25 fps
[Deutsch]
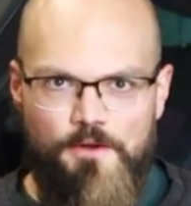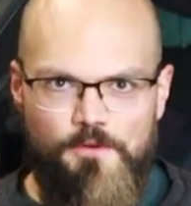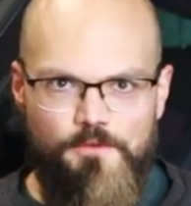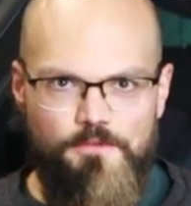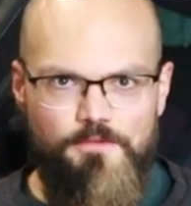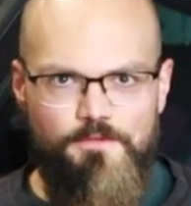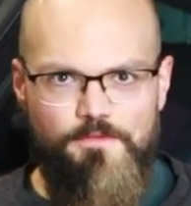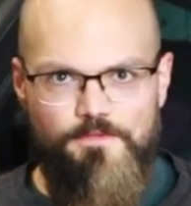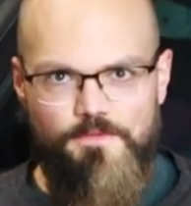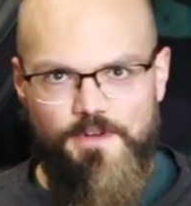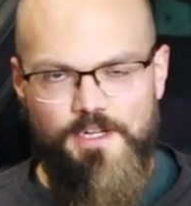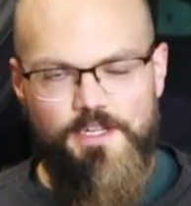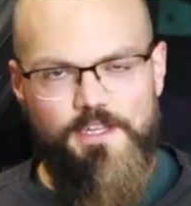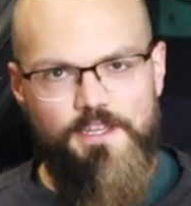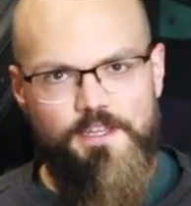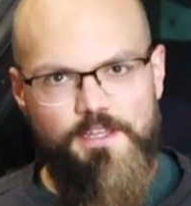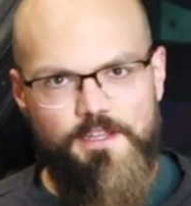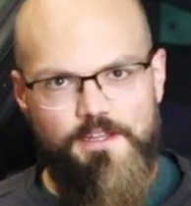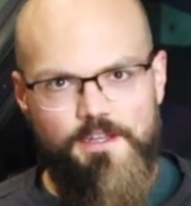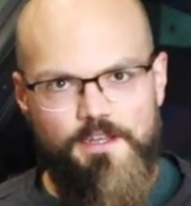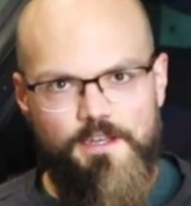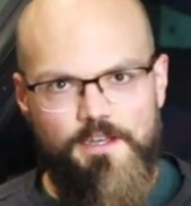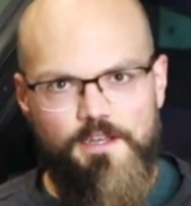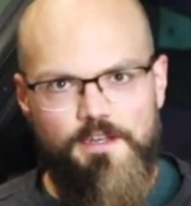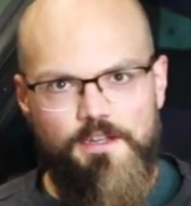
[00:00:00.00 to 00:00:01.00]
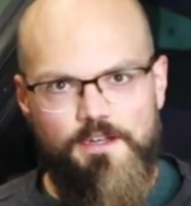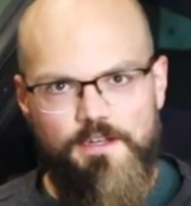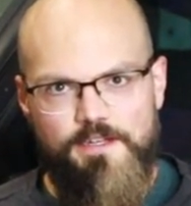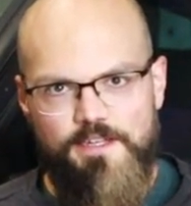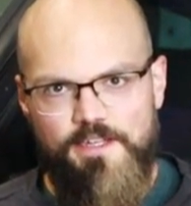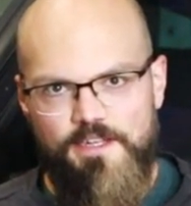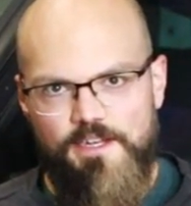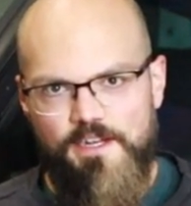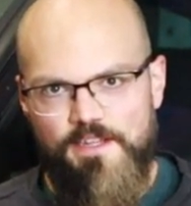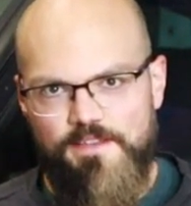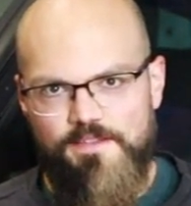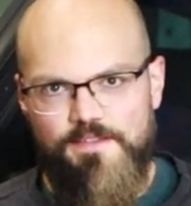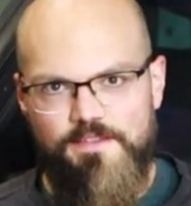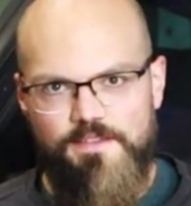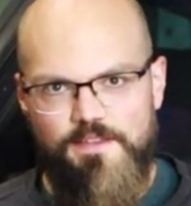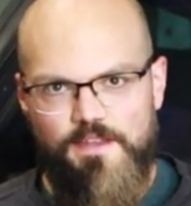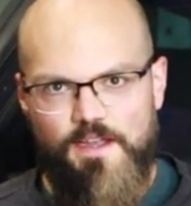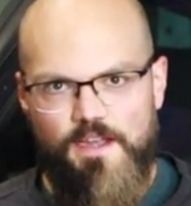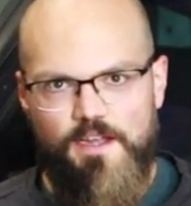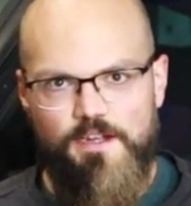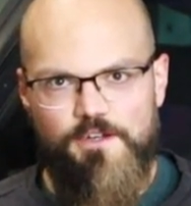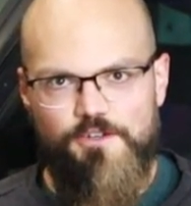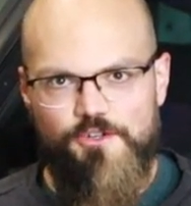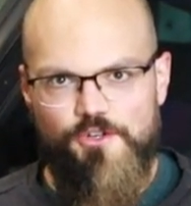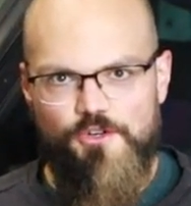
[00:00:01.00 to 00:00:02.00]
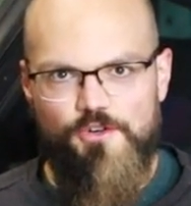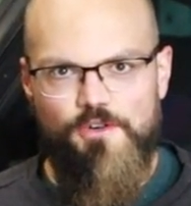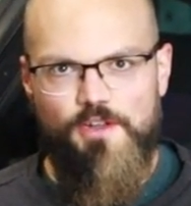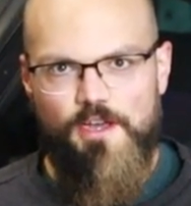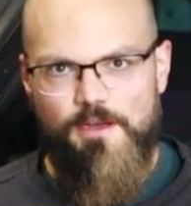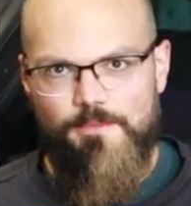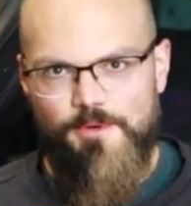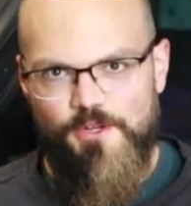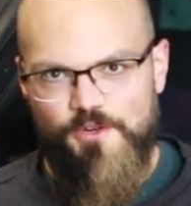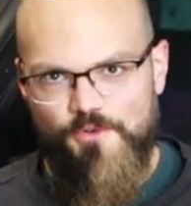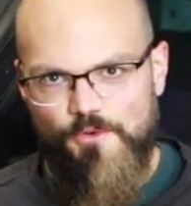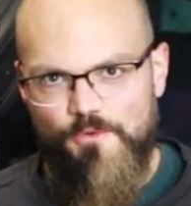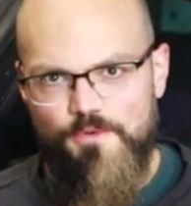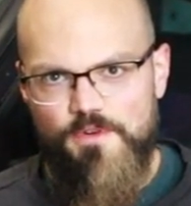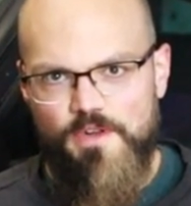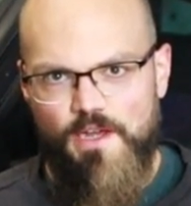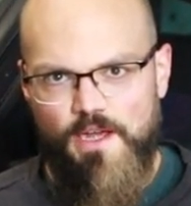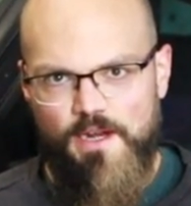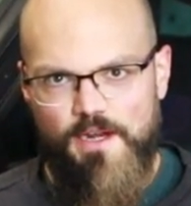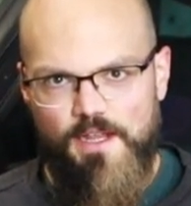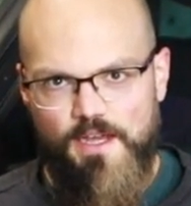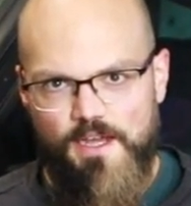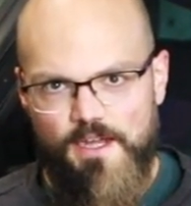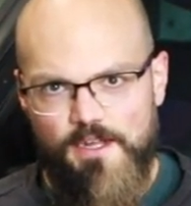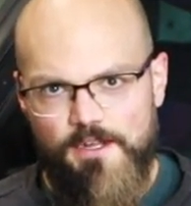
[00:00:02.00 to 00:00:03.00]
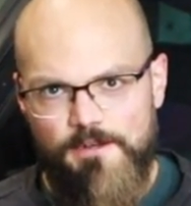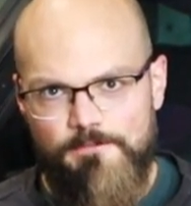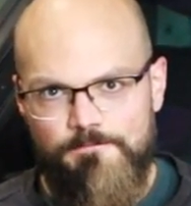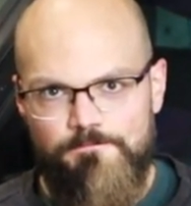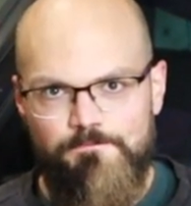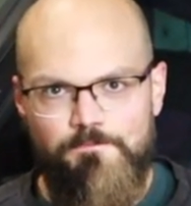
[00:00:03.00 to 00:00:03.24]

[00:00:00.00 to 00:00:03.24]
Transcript: Und weil ich da die letzten Tage schon einmal drunter lag,